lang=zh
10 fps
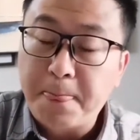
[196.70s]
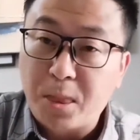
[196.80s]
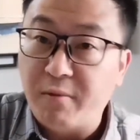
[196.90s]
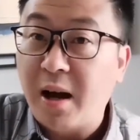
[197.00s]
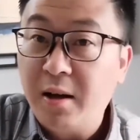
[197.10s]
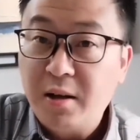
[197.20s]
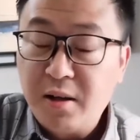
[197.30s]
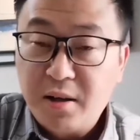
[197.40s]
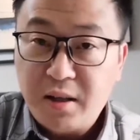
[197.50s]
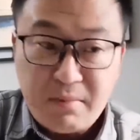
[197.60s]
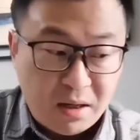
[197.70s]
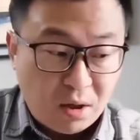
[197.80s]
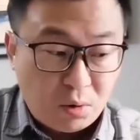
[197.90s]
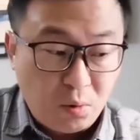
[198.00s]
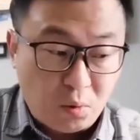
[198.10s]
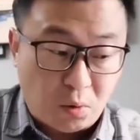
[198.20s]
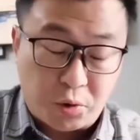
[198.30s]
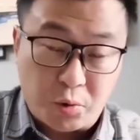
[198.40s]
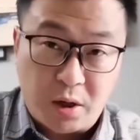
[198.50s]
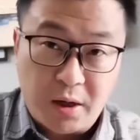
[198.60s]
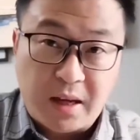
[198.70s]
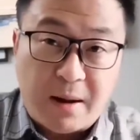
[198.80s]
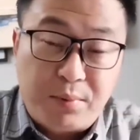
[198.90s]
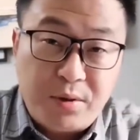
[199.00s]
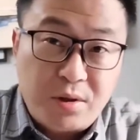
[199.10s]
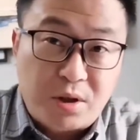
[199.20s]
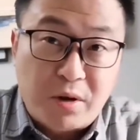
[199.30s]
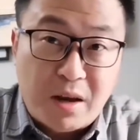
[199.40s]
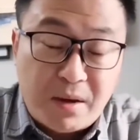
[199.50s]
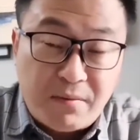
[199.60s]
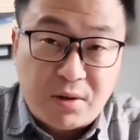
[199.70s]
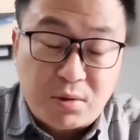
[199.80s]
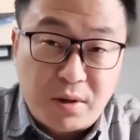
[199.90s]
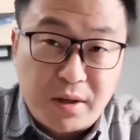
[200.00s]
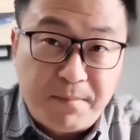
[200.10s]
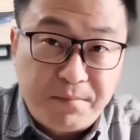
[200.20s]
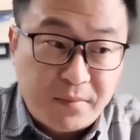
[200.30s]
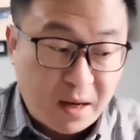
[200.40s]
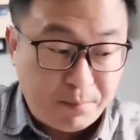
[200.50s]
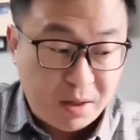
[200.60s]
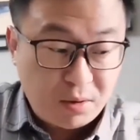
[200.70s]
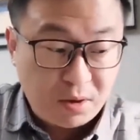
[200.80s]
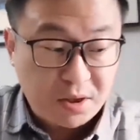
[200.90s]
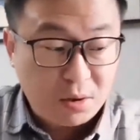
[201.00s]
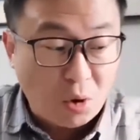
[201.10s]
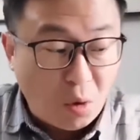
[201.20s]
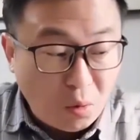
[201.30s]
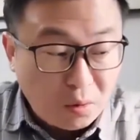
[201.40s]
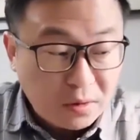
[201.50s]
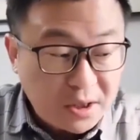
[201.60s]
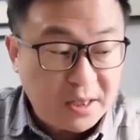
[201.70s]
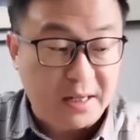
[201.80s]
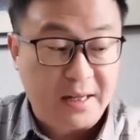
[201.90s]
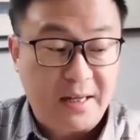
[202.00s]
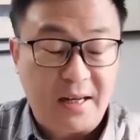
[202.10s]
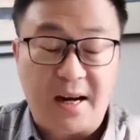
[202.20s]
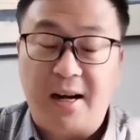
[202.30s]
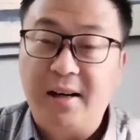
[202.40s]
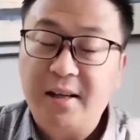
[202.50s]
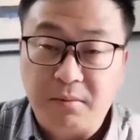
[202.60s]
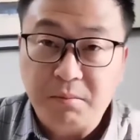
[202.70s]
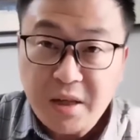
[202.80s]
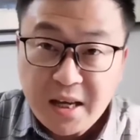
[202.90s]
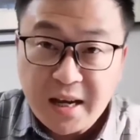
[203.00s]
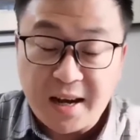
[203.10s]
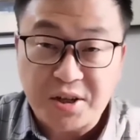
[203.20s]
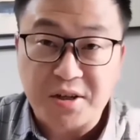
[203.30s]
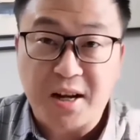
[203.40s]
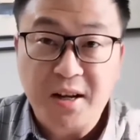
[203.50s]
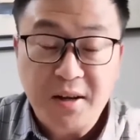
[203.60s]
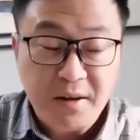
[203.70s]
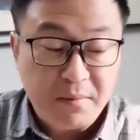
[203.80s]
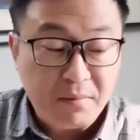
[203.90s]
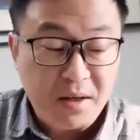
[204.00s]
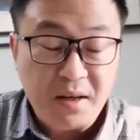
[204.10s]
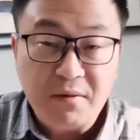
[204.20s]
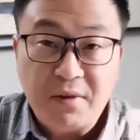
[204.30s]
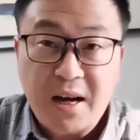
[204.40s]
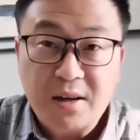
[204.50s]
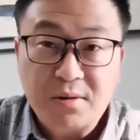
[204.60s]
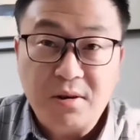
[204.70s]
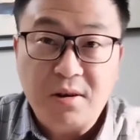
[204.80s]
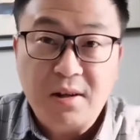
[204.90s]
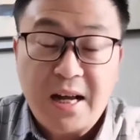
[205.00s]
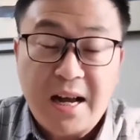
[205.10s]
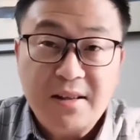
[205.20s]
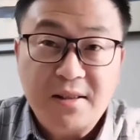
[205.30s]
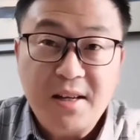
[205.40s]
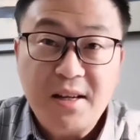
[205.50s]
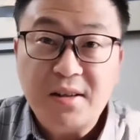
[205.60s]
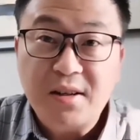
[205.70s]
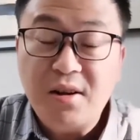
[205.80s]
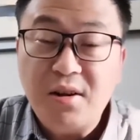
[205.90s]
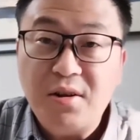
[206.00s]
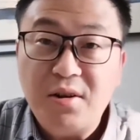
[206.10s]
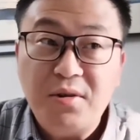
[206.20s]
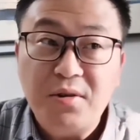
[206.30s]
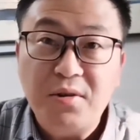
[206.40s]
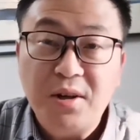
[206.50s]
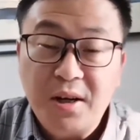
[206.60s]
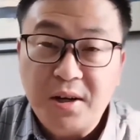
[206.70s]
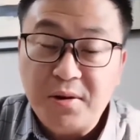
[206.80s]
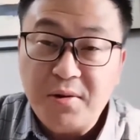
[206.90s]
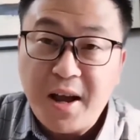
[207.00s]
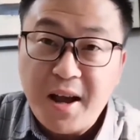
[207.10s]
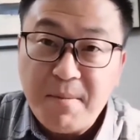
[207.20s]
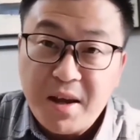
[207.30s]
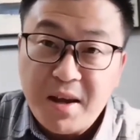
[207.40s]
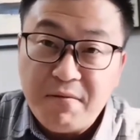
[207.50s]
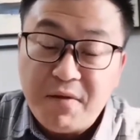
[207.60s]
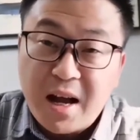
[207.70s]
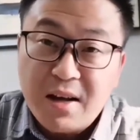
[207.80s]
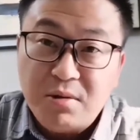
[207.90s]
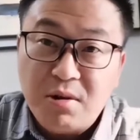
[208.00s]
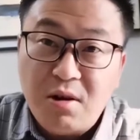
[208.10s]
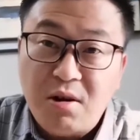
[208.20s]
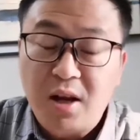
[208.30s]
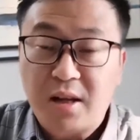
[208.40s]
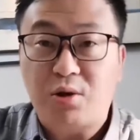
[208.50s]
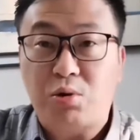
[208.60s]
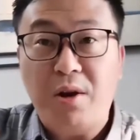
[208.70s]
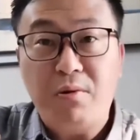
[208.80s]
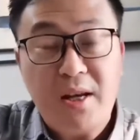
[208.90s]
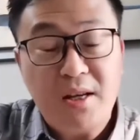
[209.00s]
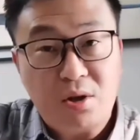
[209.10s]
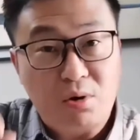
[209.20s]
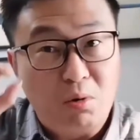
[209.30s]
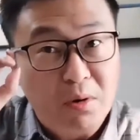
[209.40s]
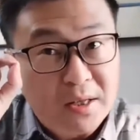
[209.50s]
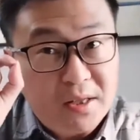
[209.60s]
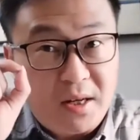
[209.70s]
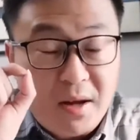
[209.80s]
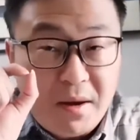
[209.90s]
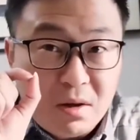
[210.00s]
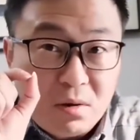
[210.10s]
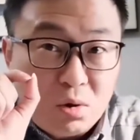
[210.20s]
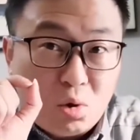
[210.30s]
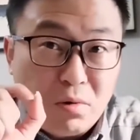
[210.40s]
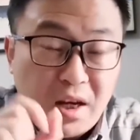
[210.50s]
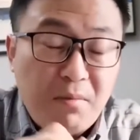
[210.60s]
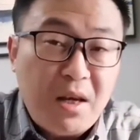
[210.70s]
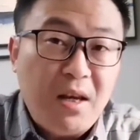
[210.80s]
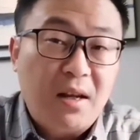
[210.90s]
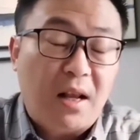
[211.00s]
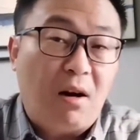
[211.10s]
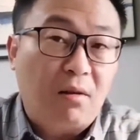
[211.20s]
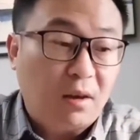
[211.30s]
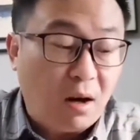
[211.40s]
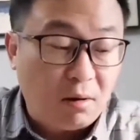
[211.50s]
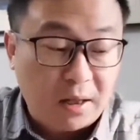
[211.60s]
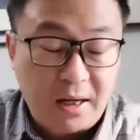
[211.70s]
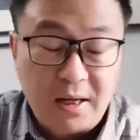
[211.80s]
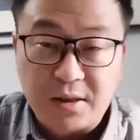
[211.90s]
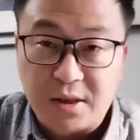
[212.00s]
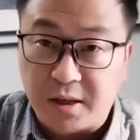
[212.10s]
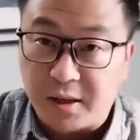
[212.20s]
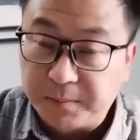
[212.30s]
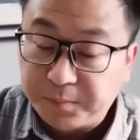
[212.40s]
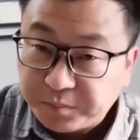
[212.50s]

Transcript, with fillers: 对吧？那么如果说它不是哆来咪发嗦的，它比如说是从这个啊咪音开始呢？咪发嗦拉西哆，瑞咪发嗦，它的旋律音是从这个中音咪，然后到了这个